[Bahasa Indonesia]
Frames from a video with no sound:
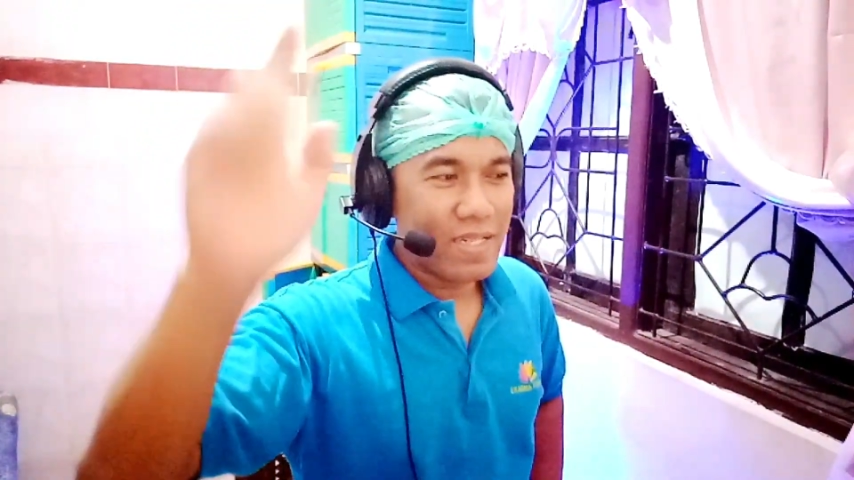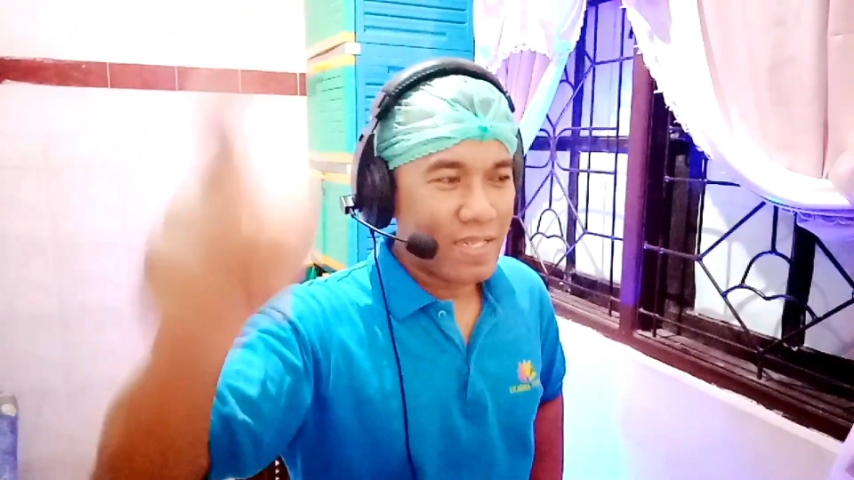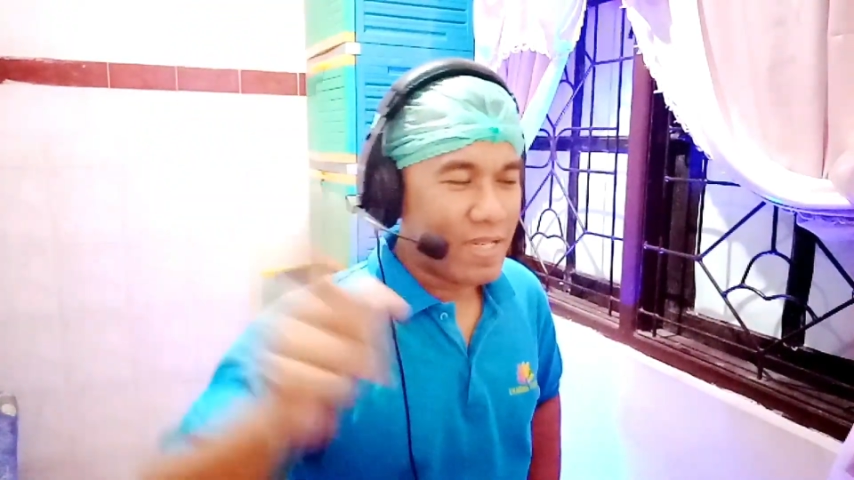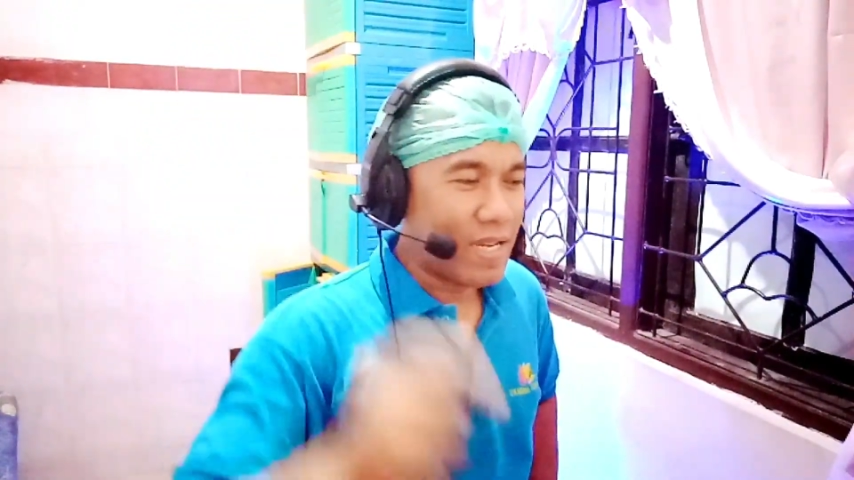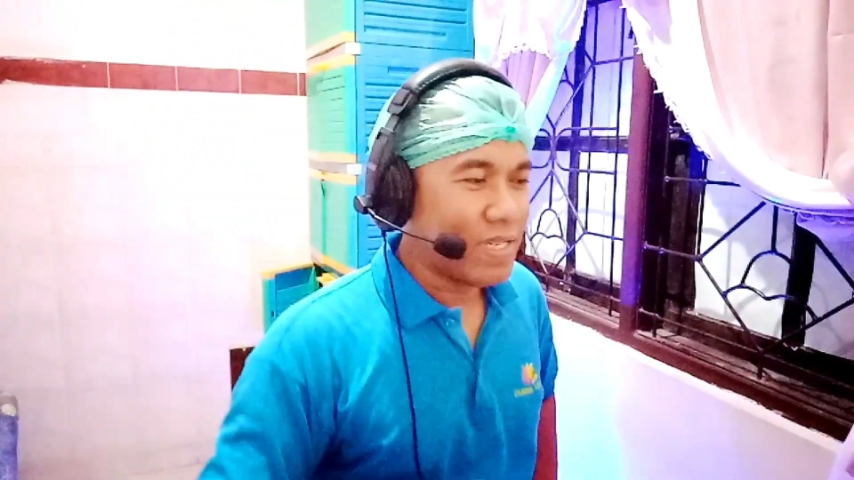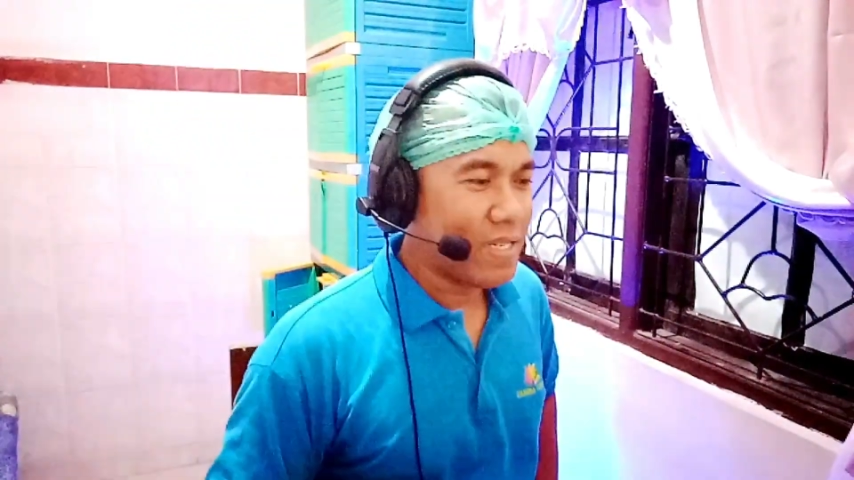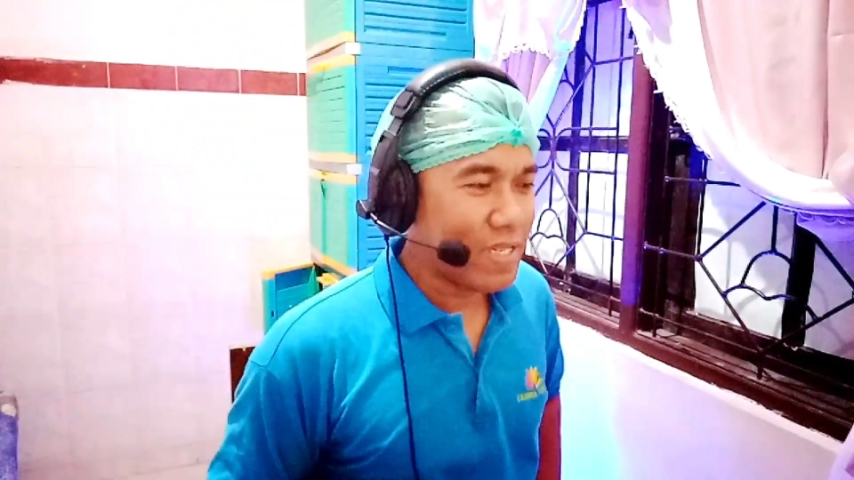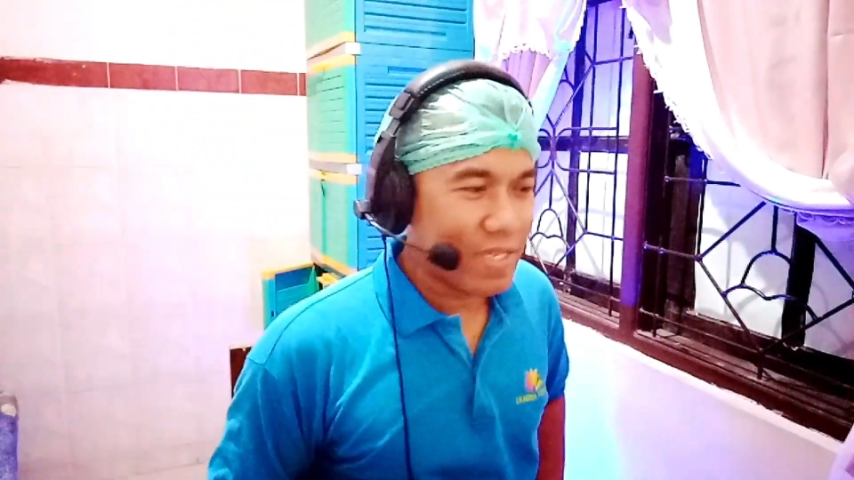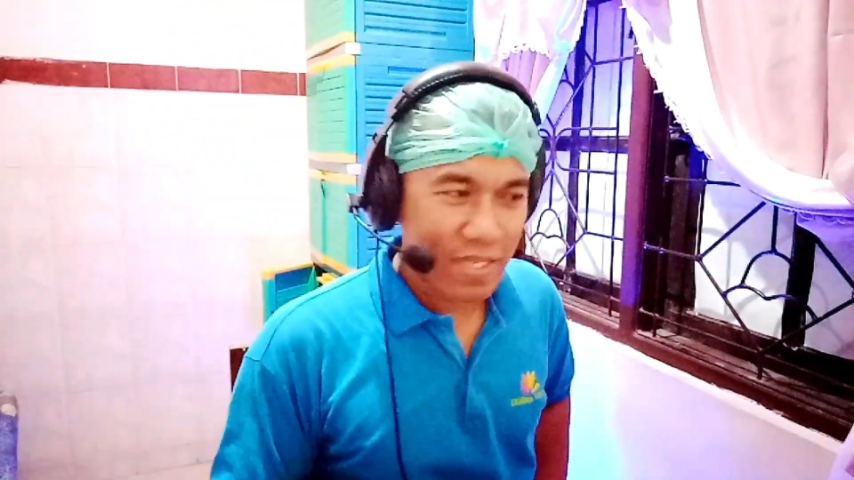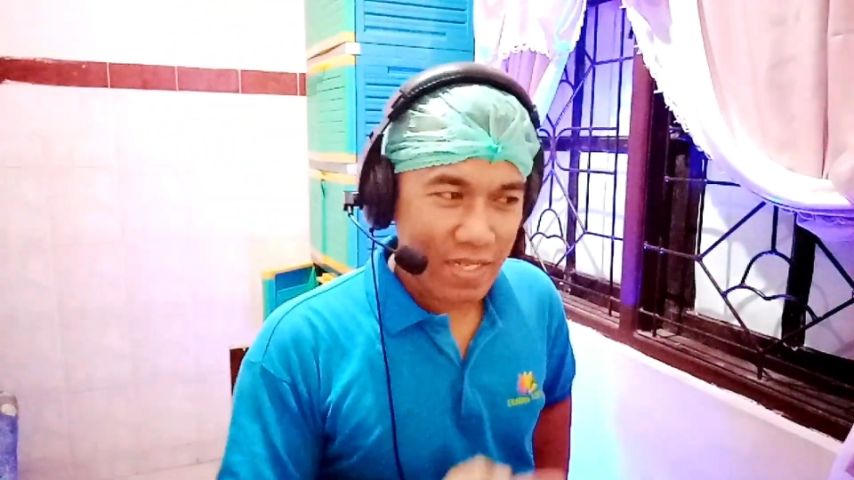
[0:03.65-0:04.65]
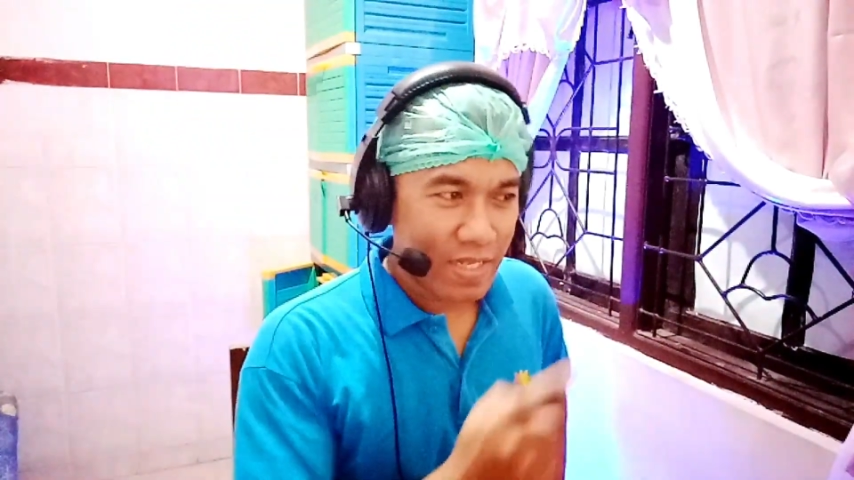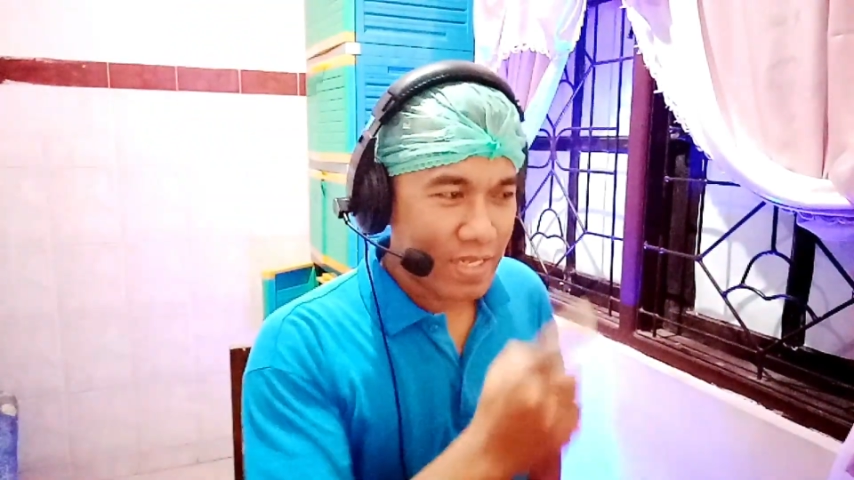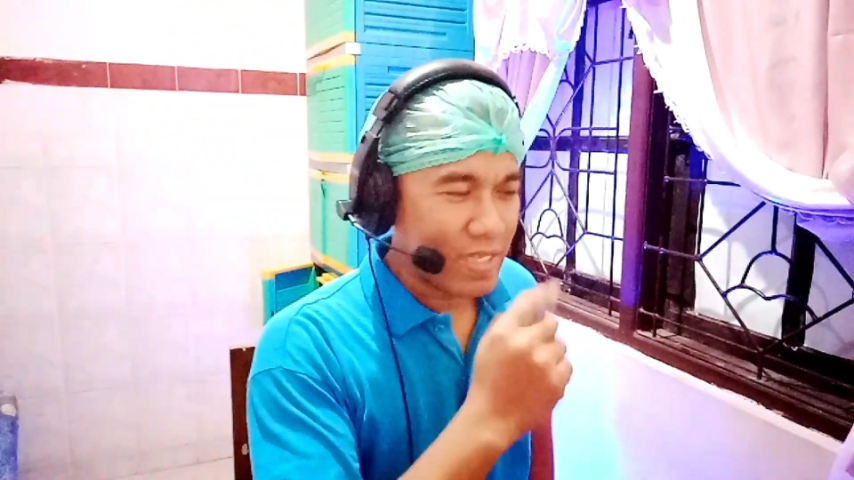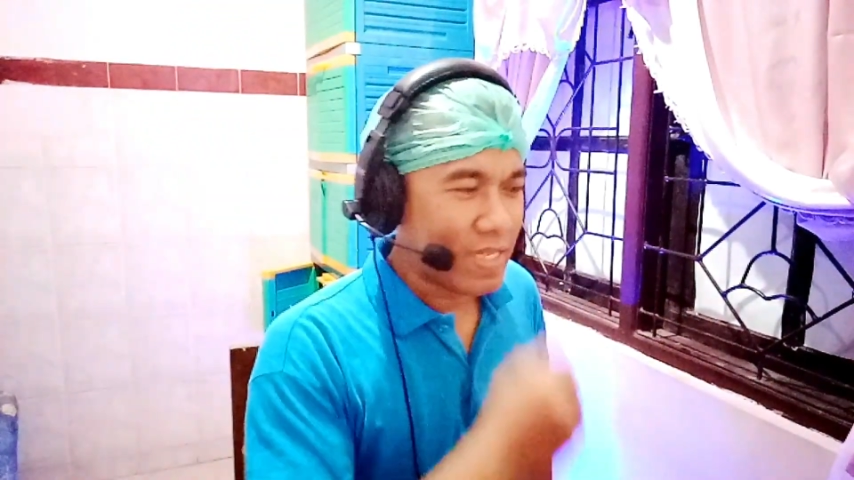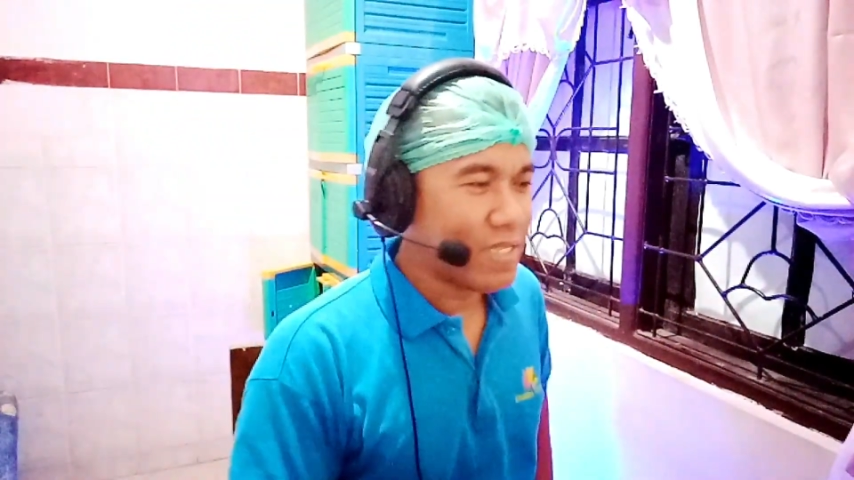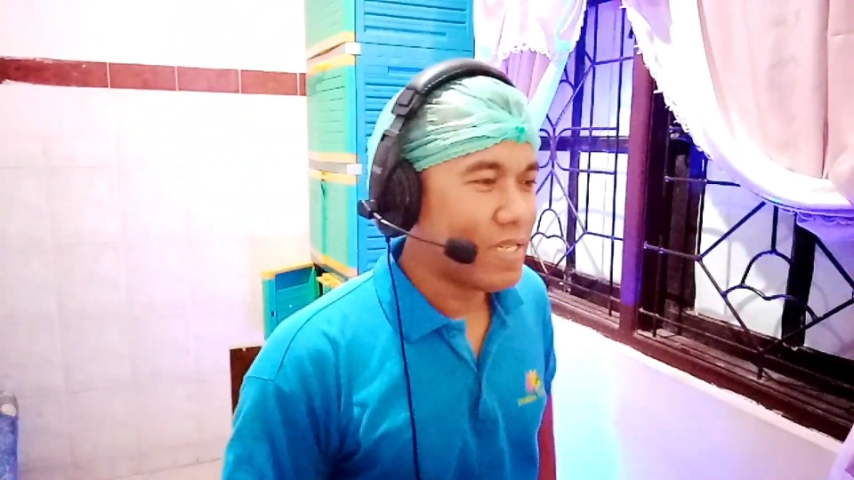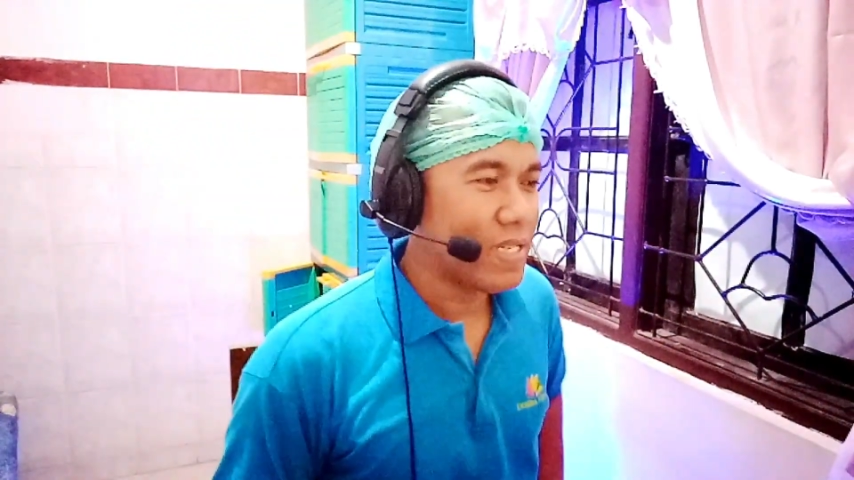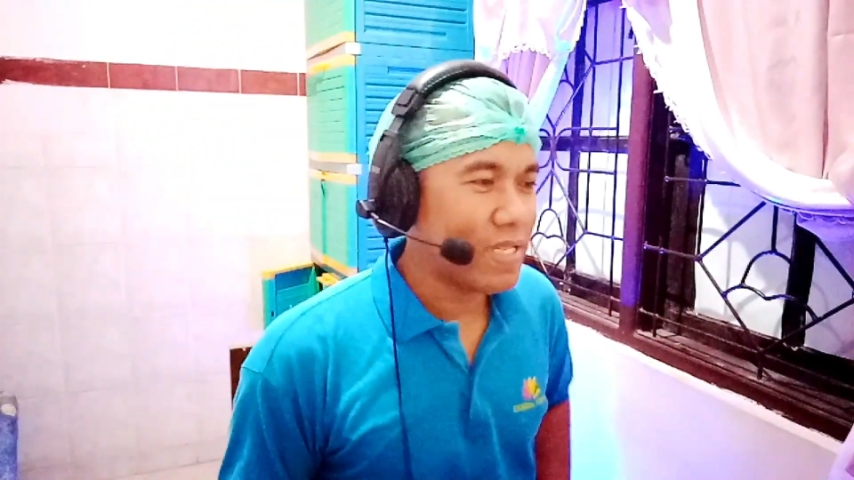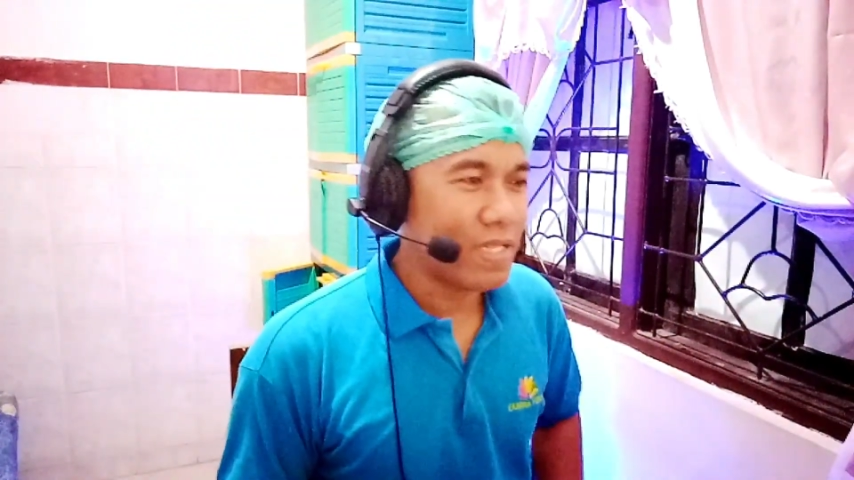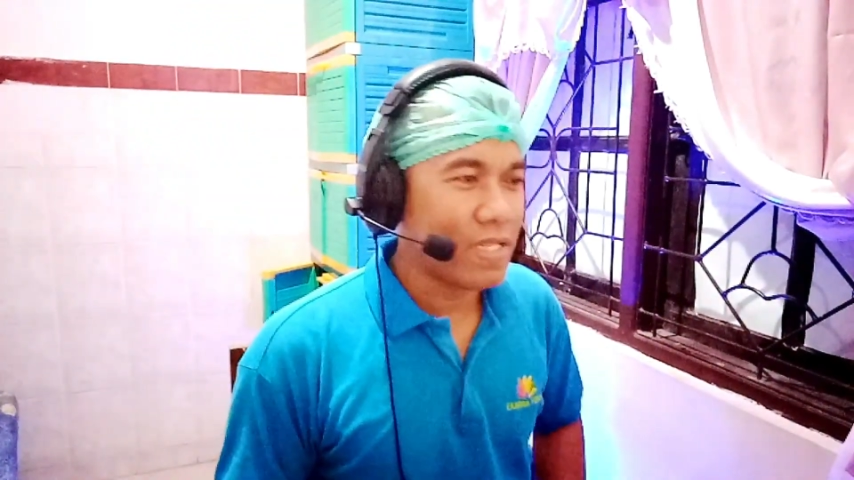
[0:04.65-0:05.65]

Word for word: Kali ini kita sedikit